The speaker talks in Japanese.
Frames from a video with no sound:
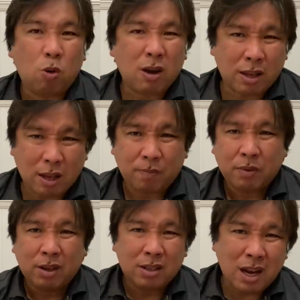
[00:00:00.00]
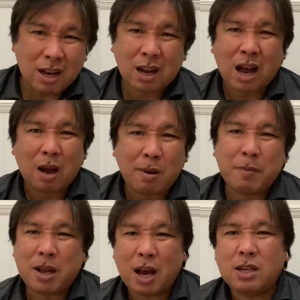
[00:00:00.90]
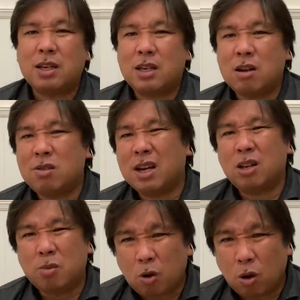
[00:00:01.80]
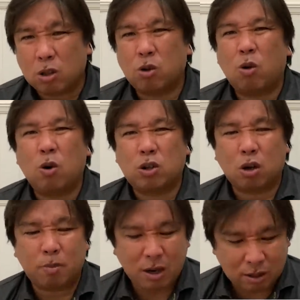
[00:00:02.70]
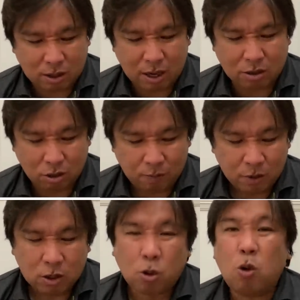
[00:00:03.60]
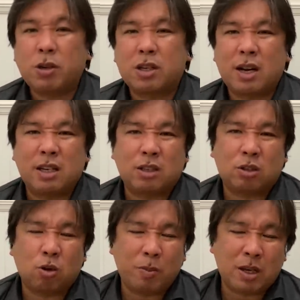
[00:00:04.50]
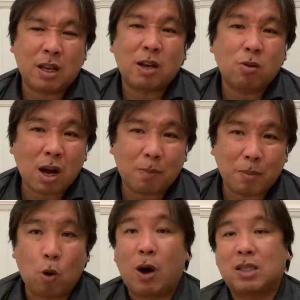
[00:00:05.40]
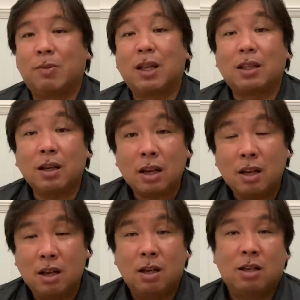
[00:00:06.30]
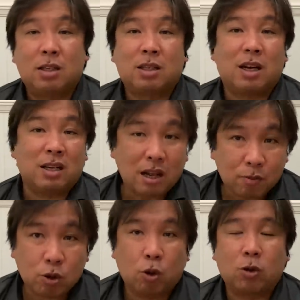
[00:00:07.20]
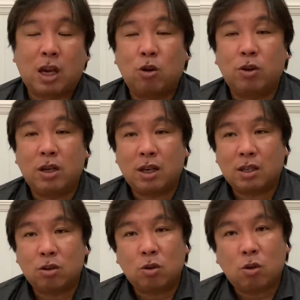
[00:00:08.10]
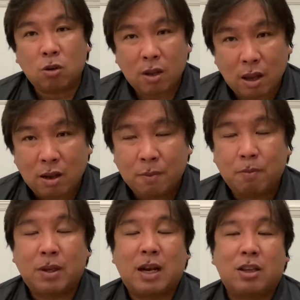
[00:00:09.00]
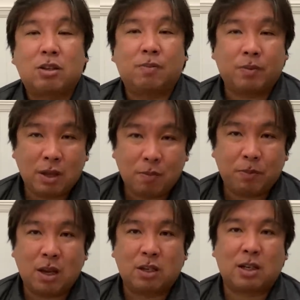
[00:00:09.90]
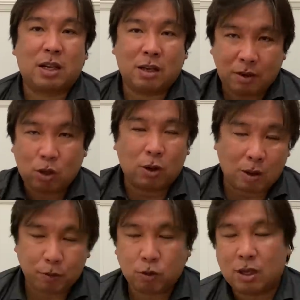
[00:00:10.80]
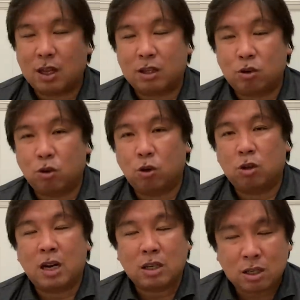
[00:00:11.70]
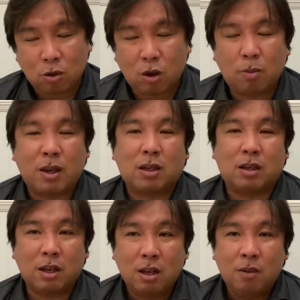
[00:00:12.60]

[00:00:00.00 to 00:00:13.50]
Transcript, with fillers: こがね若干甘めに入ってきてるんだけどもそこを一組切れずそこをしっかり仕留めきれたのが、まあ、お勝だったねしっかりね、そこを対応できたっていうところで、まあ打率ね、しっかりヒットが打ってたっていうところになるし、他のバッターね、